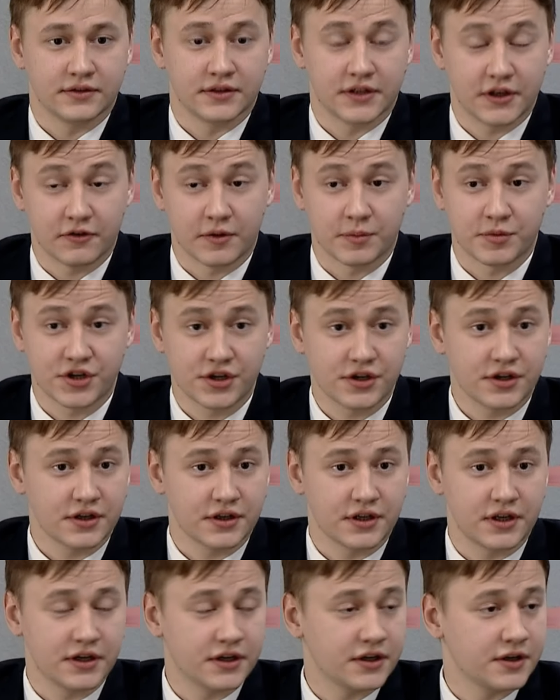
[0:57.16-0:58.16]
Нам. Да,
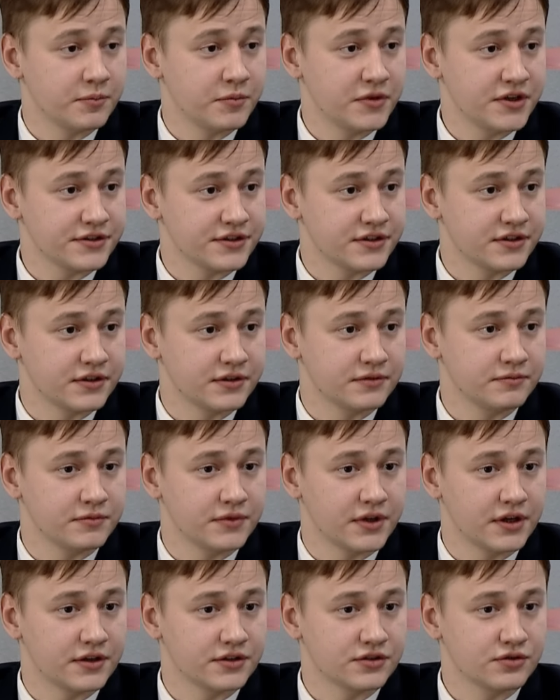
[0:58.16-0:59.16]
вообще я местный,
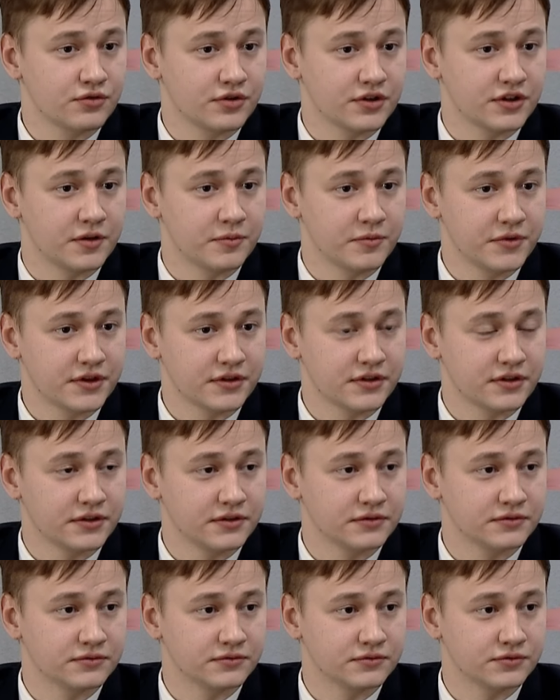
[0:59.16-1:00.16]
я из города Мирный.